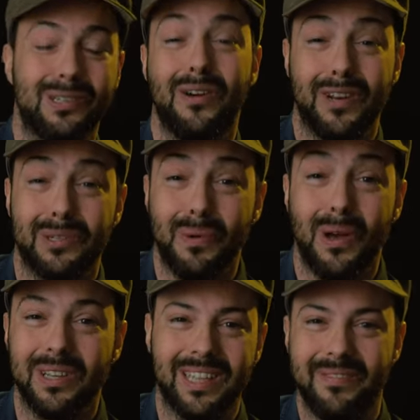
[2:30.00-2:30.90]
eh,
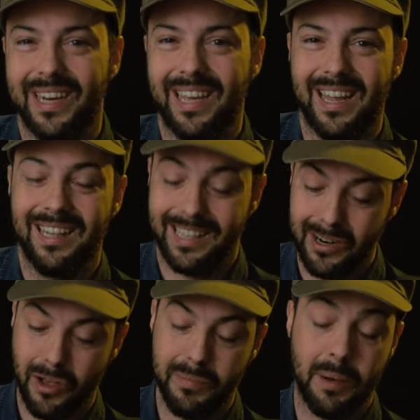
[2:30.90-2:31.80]
sovraesposta perché in realtà
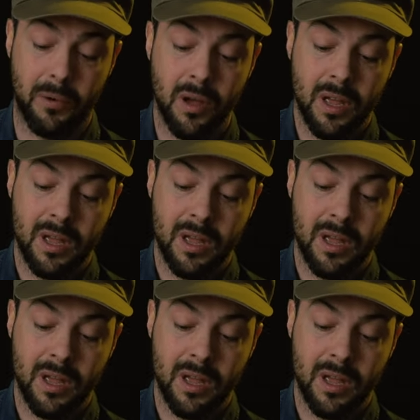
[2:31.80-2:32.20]
noi abbiamo